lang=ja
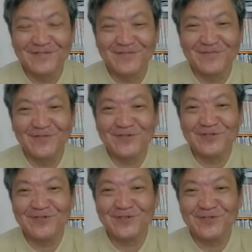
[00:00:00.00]
も
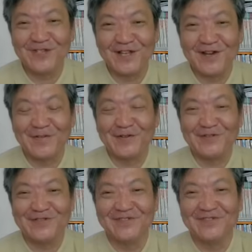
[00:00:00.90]
のすごい低
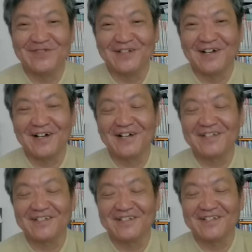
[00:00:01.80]
レベル
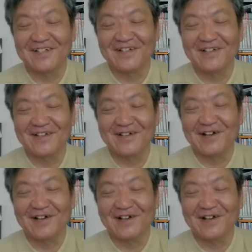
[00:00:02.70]
なですね、